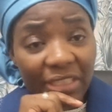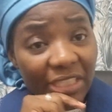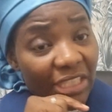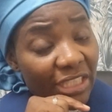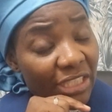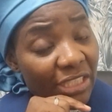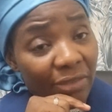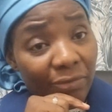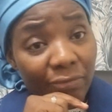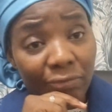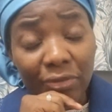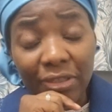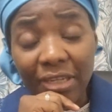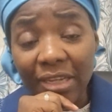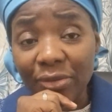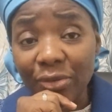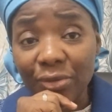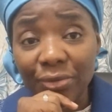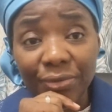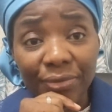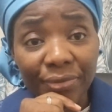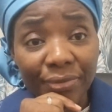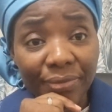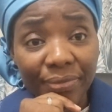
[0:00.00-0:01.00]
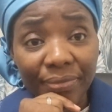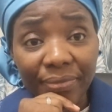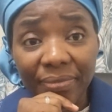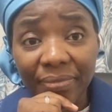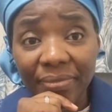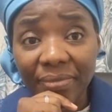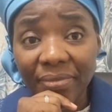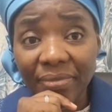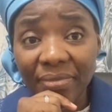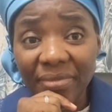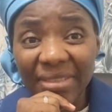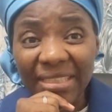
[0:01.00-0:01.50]
Je vous assure.
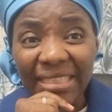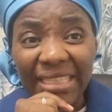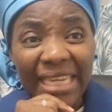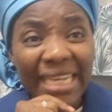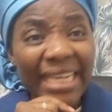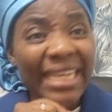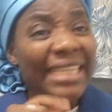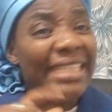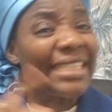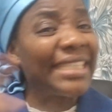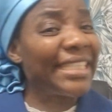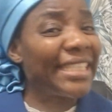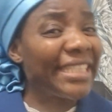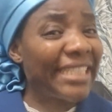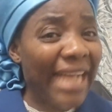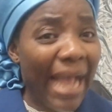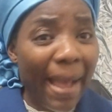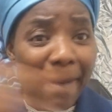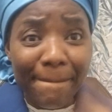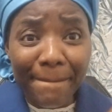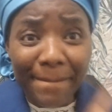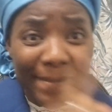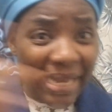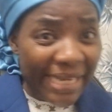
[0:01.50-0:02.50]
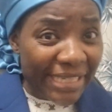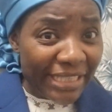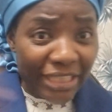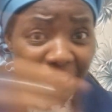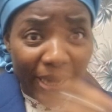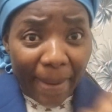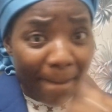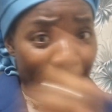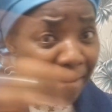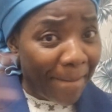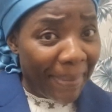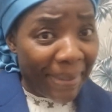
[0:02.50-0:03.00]
Jamais
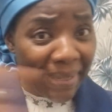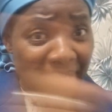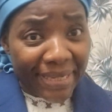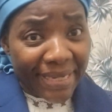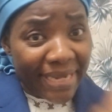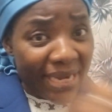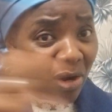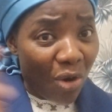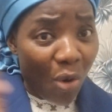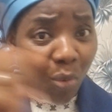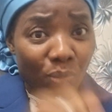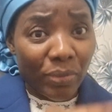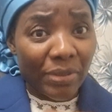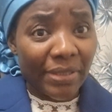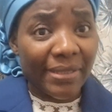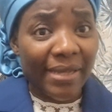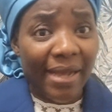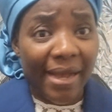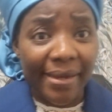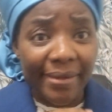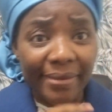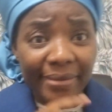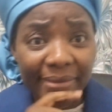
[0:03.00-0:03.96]
j'ai prié comme ça.